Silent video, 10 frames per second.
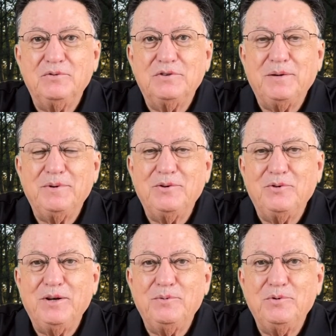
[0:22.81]
un tema
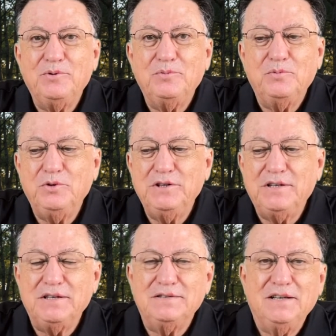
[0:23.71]
nuevo, muy
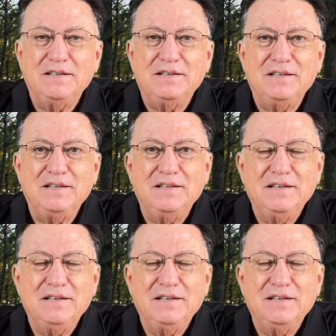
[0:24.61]
interesante,